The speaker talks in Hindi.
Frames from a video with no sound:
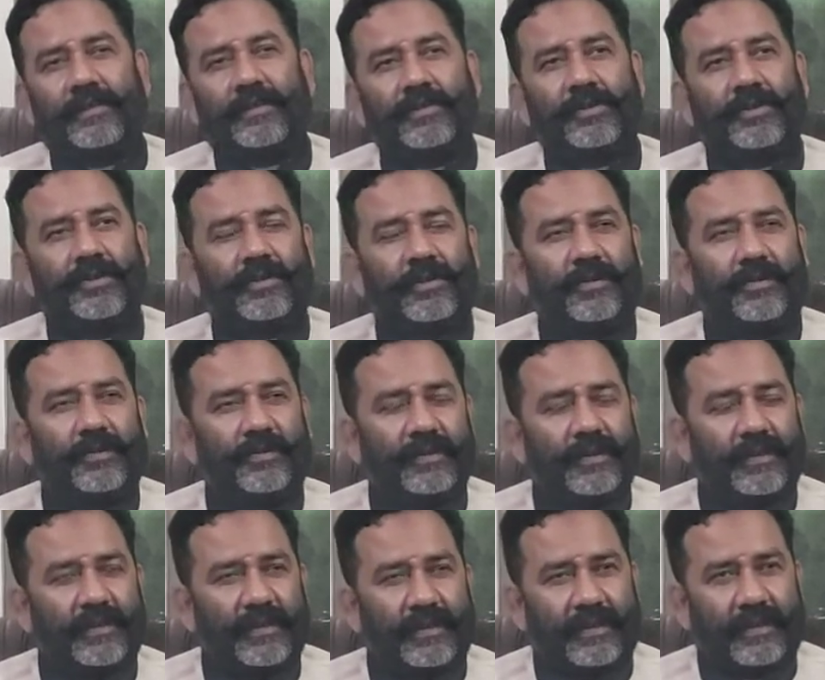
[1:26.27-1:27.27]
जो
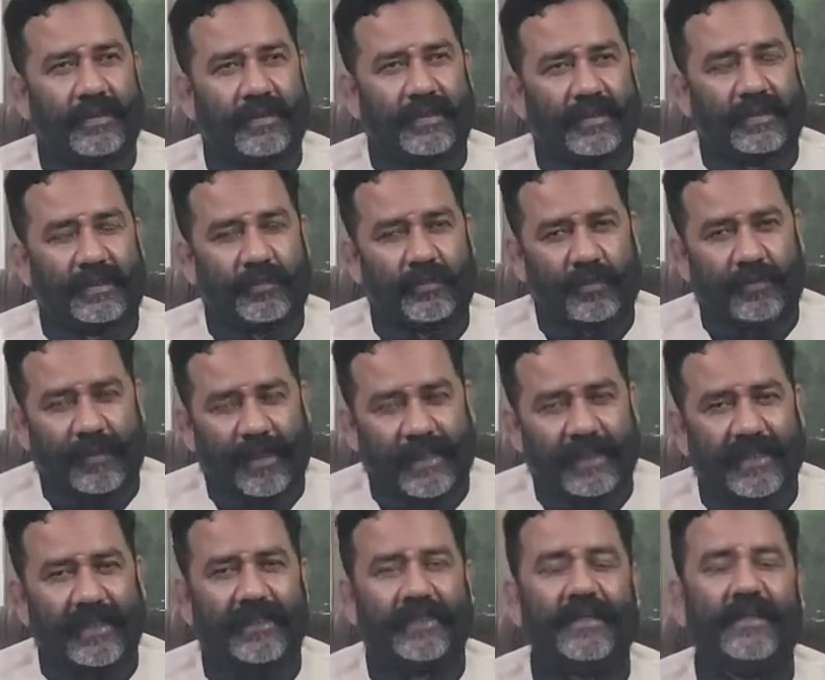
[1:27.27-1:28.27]

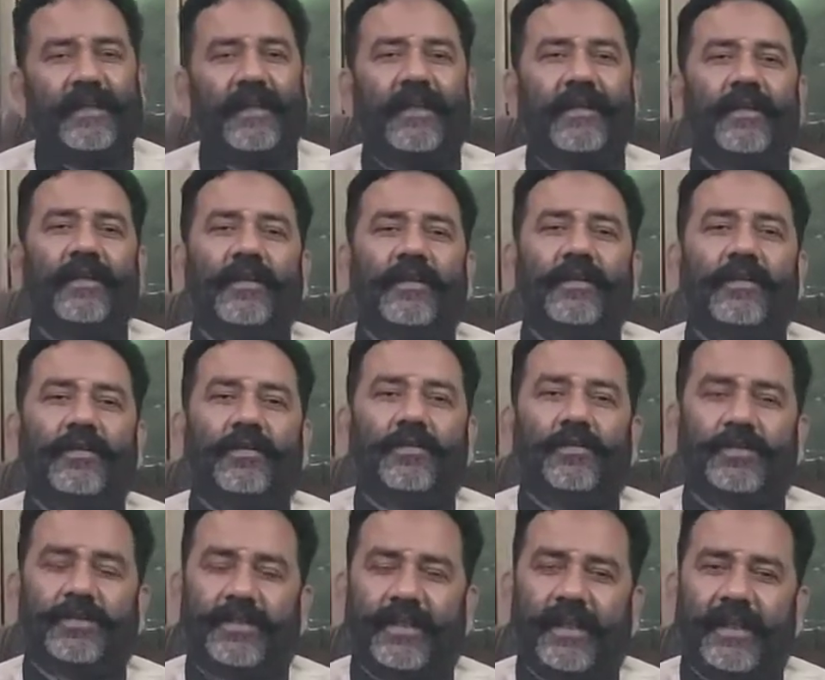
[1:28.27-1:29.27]
कुर्बानियाँ दी हैं
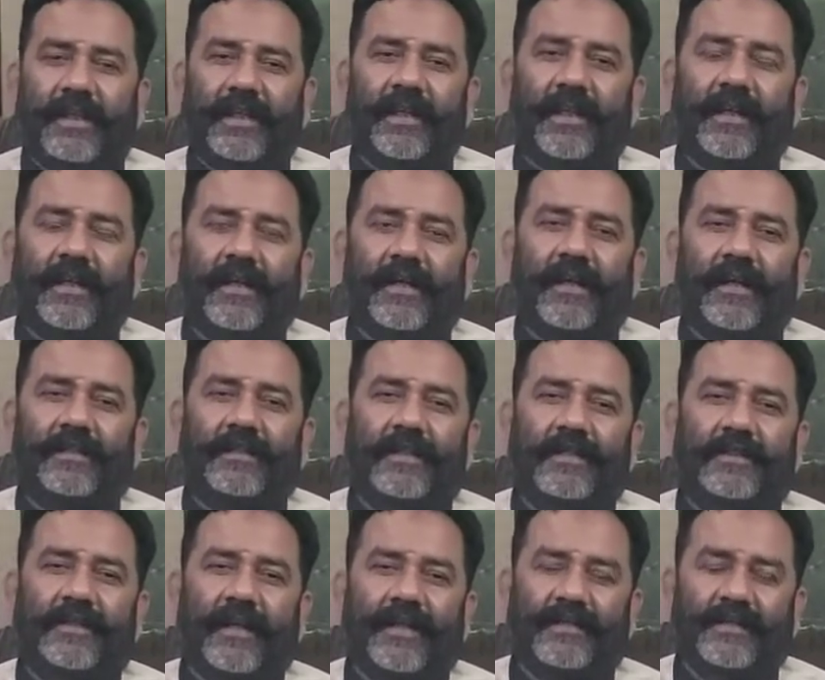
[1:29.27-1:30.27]
उसके लिए खराज
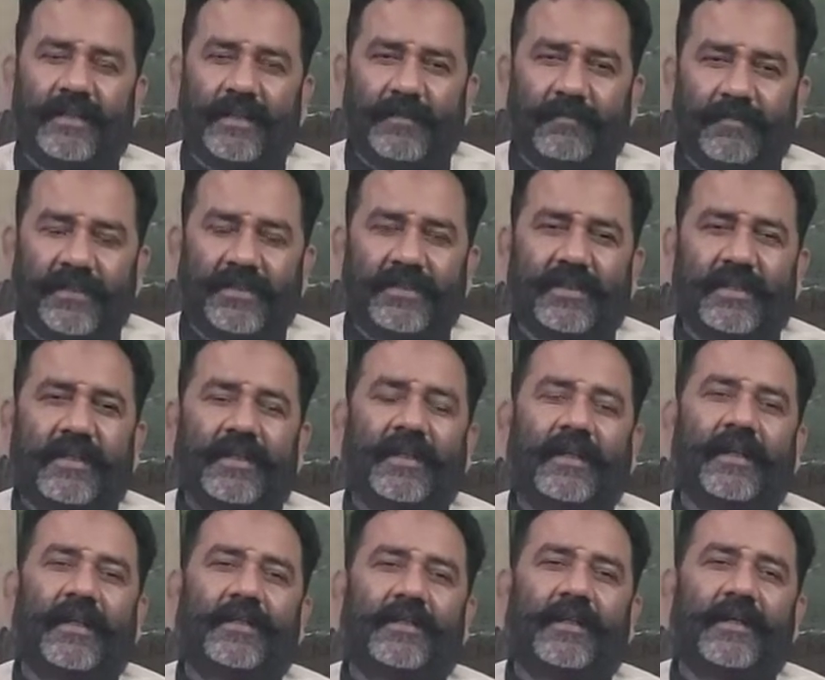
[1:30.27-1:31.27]
तहसीन पेश करने
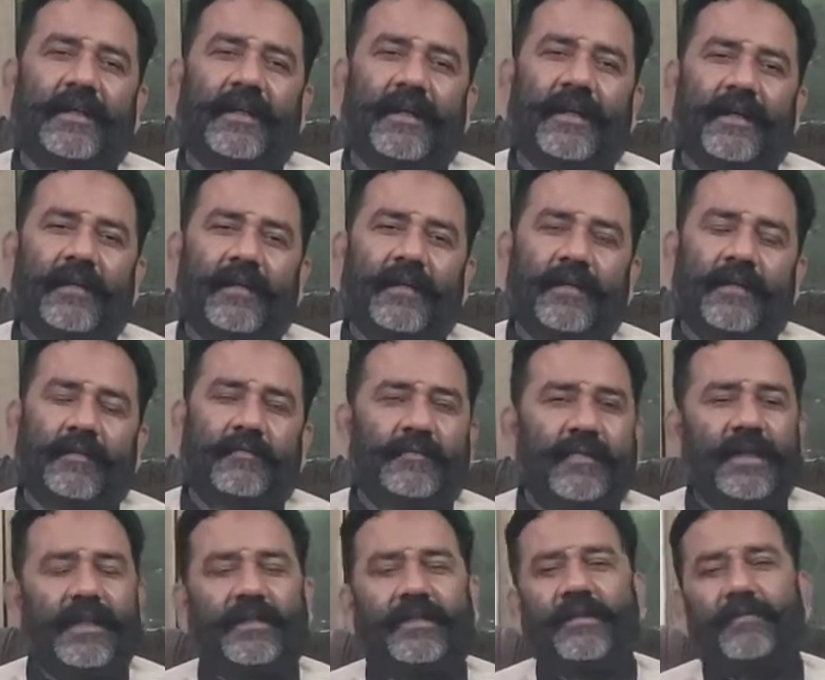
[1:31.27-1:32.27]
का दिन है
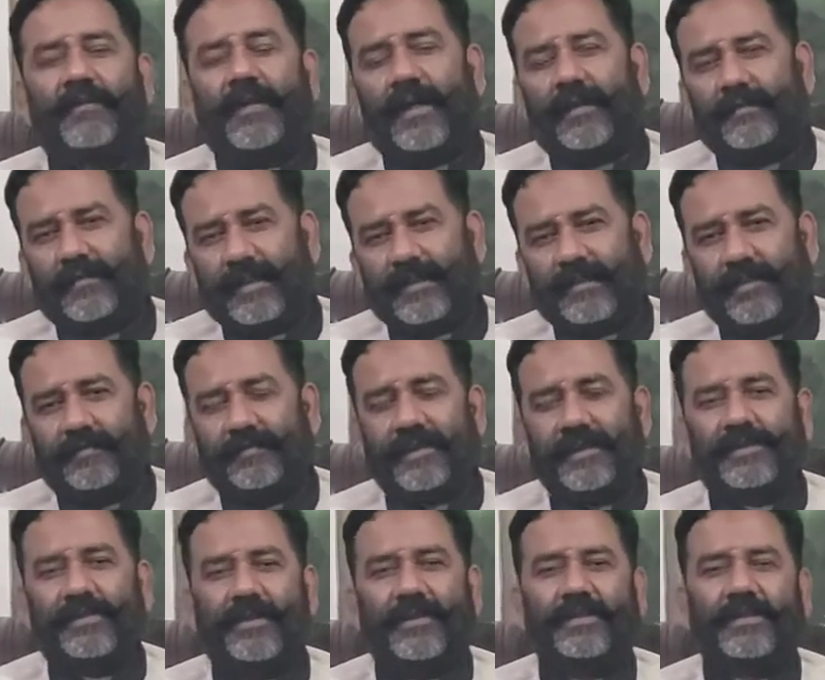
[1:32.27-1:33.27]
मेरी तमाम नेशनल
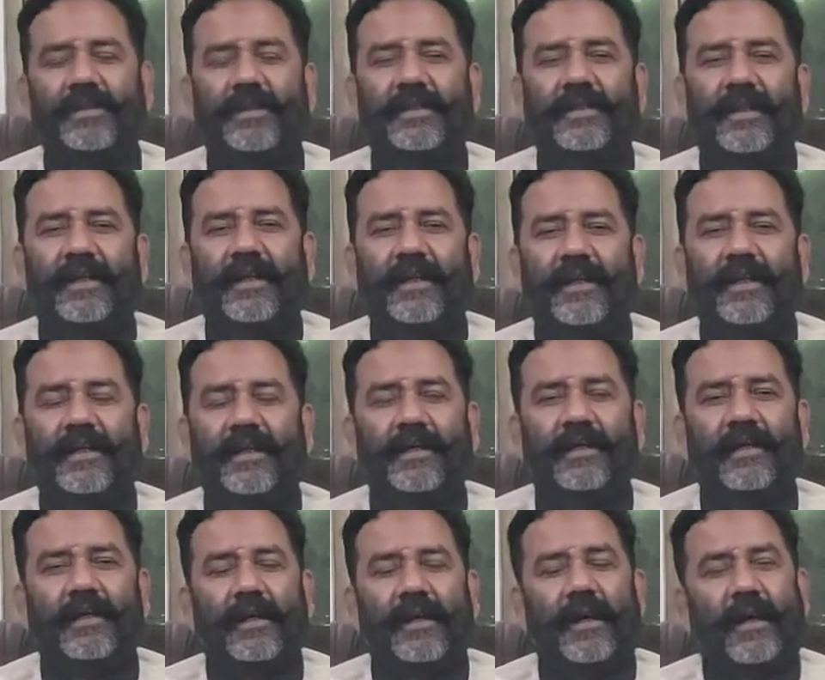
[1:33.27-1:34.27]
पीस काउंसिल के
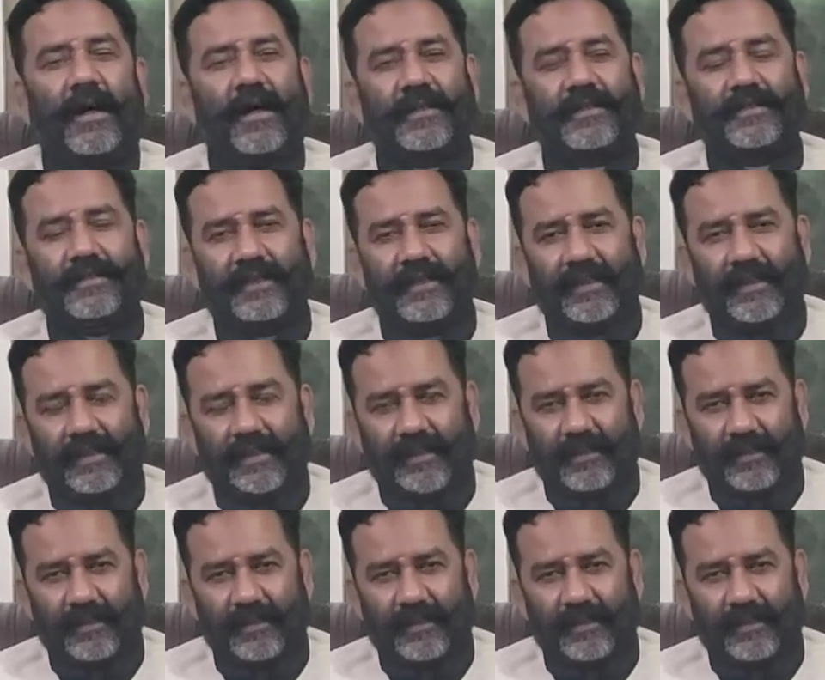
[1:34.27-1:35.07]
हर ज़िली